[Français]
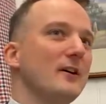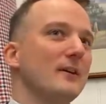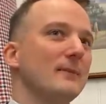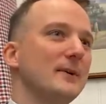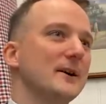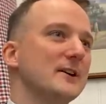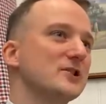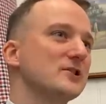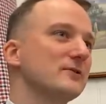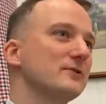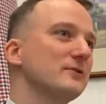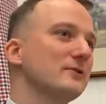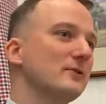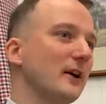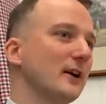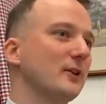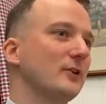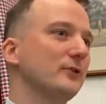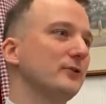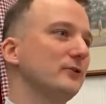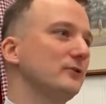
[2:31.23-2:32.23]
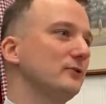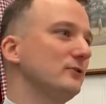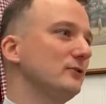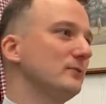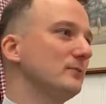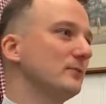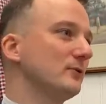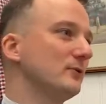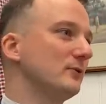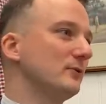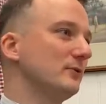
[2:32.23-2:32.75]
bah, je veux un
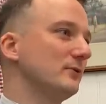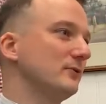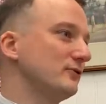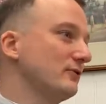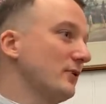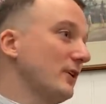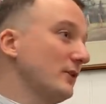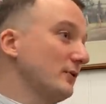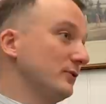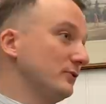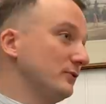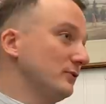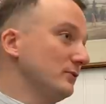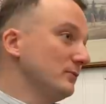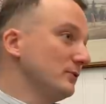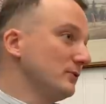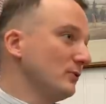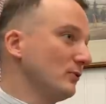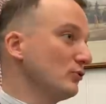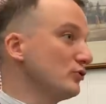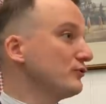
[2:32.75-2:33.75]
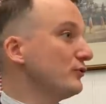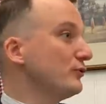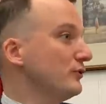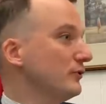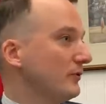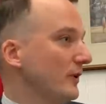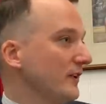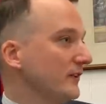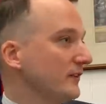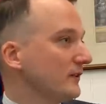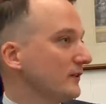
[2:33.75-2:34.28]
costume, euh, je veux un costume, ou je veux une
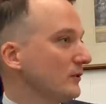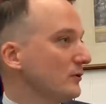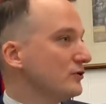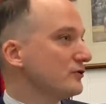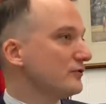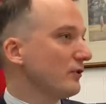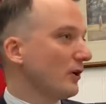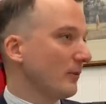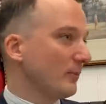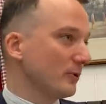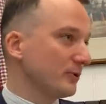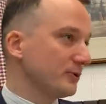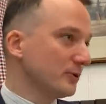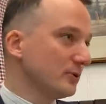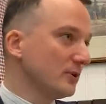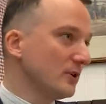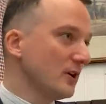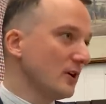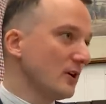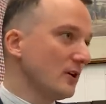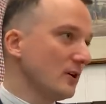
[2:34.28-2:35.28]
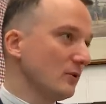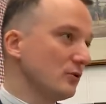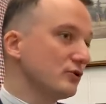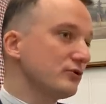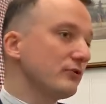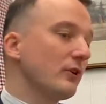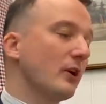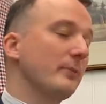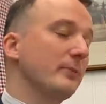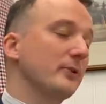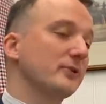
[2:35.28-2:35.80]
veste, ou je veux un manteau, ou je
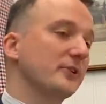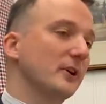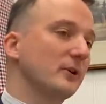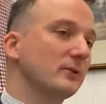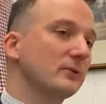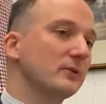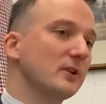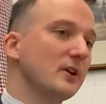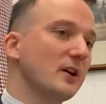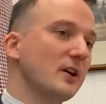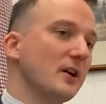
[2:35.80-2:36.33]
veux un pantalon.